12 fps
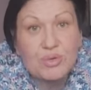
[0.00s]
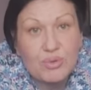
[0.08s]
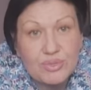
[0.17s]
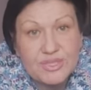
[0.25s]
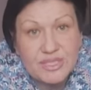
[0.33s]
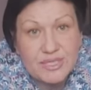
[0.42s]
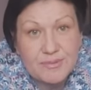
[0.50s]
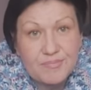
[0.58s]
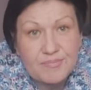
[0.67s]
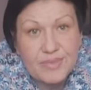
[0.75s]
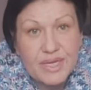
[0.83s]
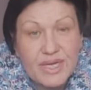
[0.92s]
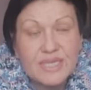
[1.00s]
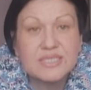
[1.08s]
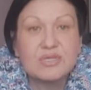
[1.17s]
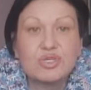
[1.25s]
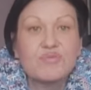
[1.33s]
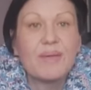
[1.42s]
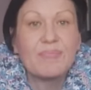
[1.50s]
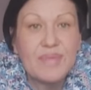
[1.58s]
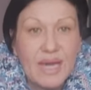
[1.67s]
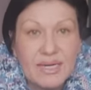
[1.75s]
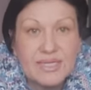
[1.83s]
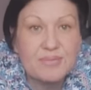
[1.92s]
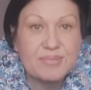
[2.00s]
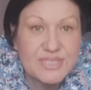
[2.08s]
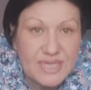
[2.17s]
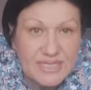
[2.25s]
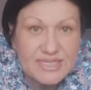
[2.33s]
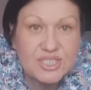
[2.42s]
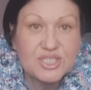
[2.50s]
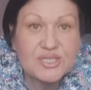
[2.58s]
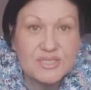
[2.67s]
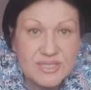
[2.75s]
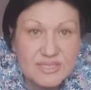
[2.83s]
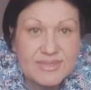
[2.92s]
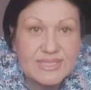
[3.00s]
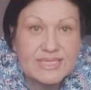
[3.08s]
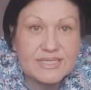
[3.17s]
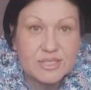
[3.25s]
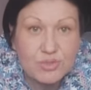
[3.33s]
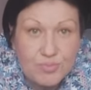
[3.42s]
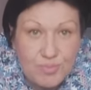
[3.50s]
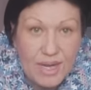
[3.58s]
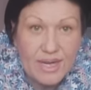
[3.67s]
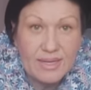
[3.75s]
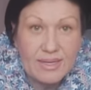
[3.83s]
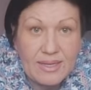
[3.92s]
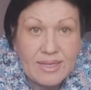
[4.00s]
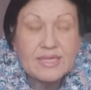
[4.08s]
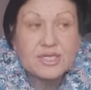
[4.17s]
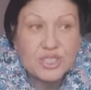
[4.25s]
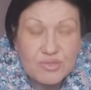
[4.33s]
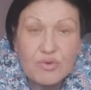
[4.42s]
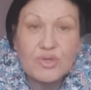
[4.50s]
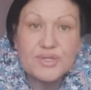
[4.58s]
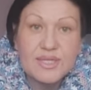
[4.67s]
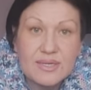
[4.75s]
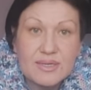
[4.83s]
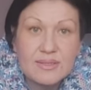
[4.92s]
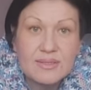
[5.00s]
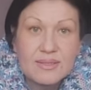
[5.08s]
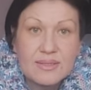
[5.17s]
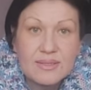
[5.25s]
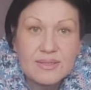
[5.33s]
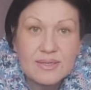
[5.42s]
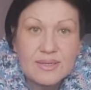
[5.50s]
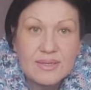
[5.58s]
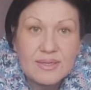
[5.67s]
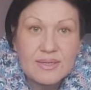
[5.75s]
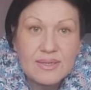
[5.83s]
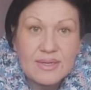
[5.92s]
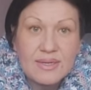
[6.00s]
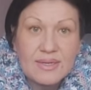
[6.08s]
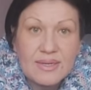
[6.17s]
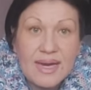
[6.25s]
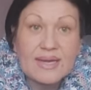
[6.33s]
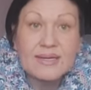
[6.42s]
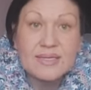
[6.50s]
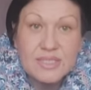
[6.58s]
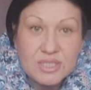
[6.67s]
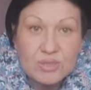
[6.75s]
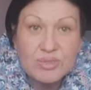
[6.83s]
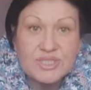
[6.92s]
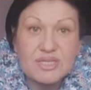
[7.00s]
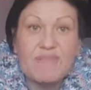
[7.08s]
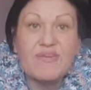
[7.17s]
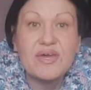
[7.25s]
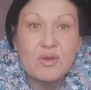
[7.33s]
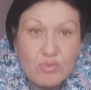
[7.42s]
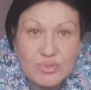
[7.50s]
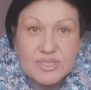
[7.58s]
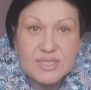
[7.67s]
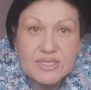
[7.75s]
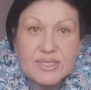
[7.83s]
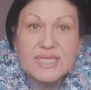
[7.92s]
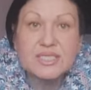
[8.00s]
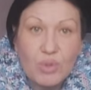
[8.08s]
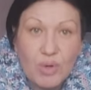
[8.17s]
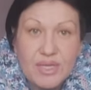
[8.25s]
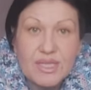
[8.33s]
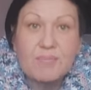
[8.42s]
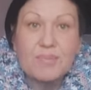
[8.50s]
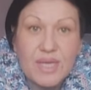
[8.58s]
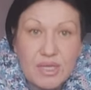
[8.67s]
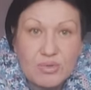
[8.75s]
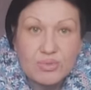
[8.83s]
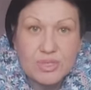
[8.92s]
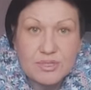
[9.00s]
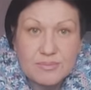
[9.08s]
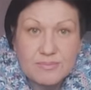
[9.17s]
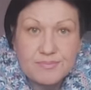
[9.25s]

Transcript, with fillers: Якутии. И если уж вам так не безразлична действительно судьба животных, организуйте в Якутии достойный приют.